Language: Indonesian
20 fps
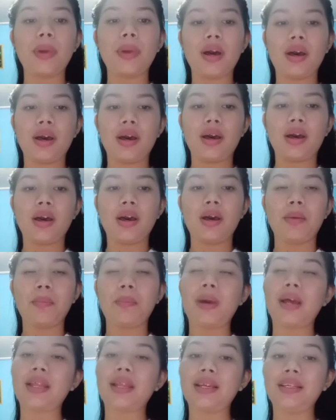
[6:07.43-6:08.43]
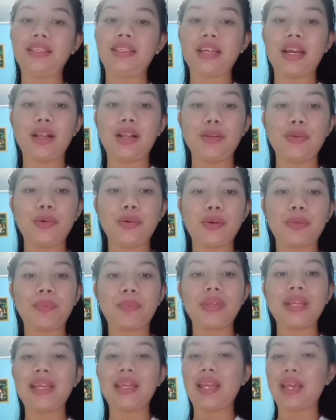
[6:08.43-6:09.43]
eh, pada jalur
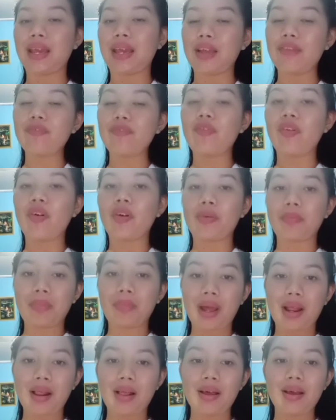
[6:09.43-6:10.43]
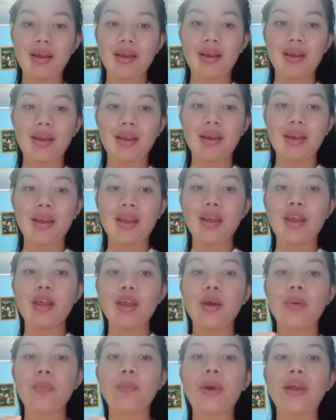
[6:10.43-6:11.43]
pendidikan formal
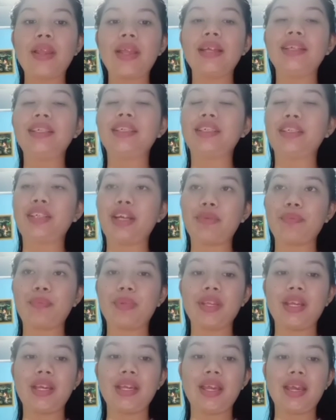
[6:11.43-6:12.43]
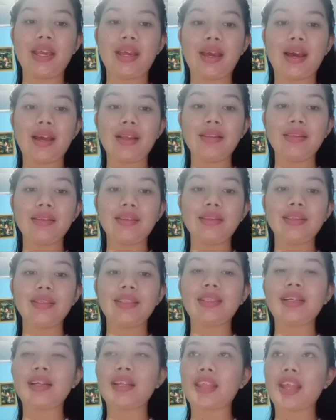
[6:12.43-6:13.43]
pada jenjang pendidikan
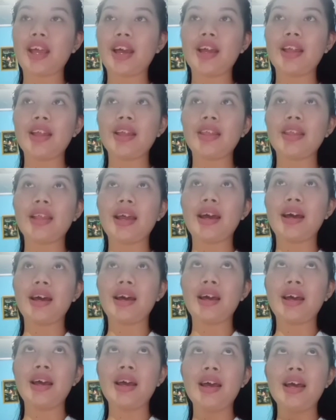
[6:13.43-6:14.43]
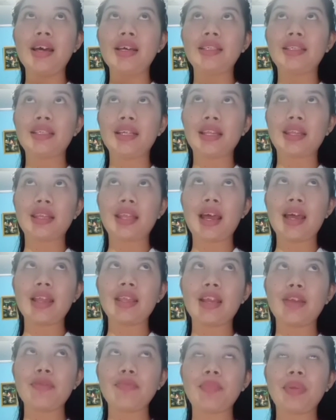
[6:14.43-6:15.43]
serta da, serta
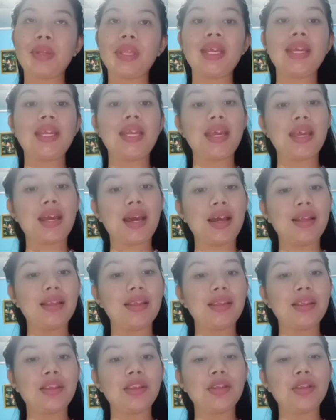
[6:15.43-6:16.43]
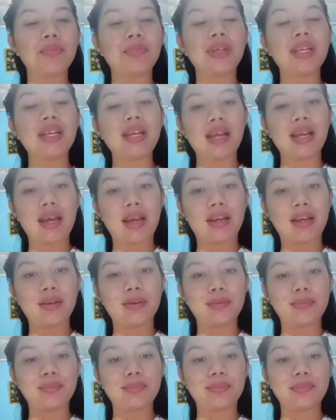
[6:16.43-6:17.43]
dan pendidikan
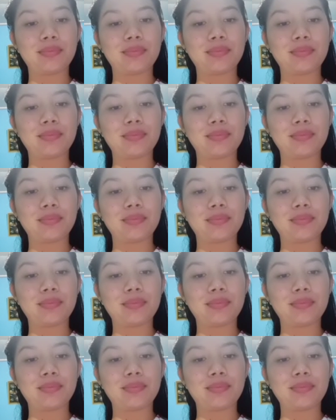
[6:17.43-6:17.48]
menengah.